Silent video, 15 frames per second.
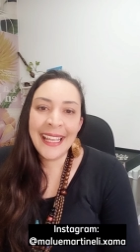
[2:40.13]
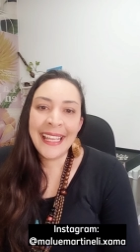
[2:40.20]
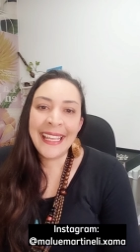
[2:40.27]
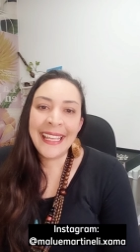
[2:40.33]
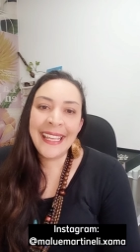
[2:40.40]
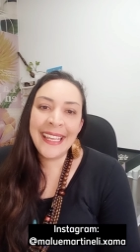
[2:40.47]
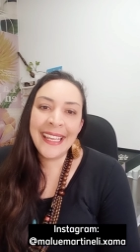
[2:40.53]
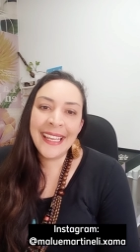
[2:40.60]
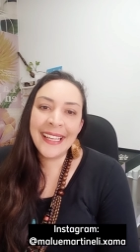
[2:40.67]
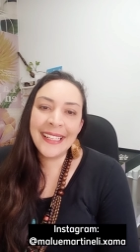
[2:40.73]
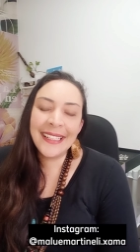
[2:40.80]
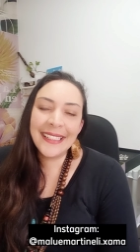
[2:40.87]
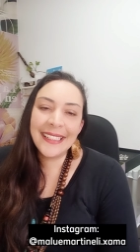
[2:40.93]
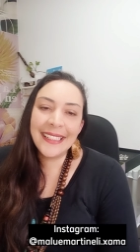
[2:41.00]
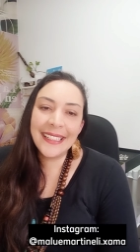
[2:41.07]
E
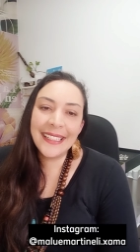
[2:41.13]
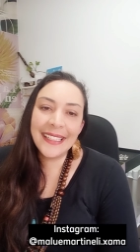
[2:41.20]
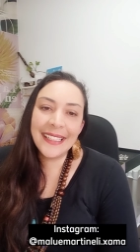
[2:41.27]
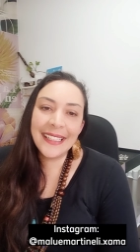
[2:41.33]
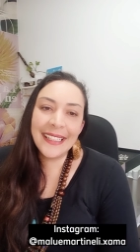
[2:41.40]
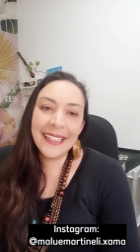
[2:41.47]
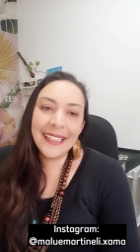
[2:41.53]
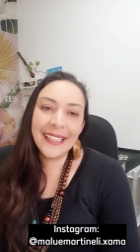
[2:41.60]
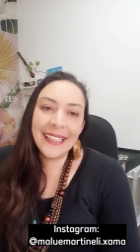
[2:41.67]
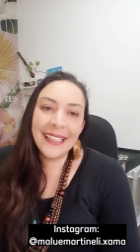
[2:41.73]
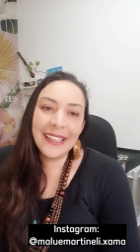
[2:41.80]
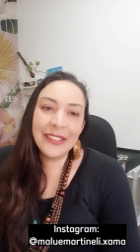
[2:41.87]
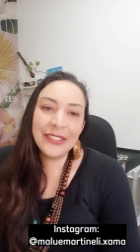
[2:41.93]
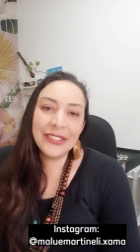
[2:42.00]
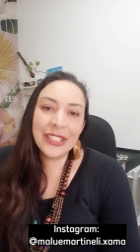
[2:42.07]

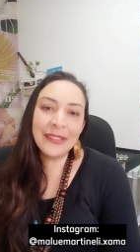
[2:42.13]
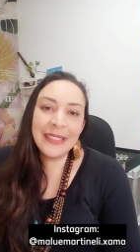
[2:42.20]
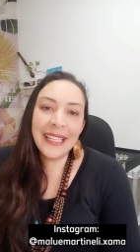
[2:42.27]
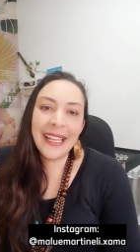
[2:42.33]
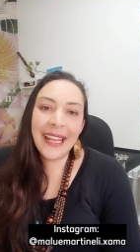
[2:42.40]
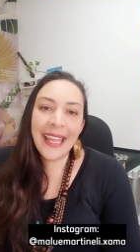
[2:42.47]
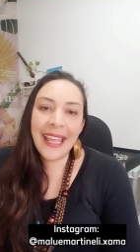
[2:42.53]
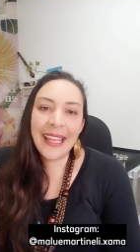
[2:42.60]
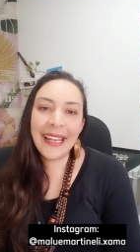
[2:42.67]
eu já alterei,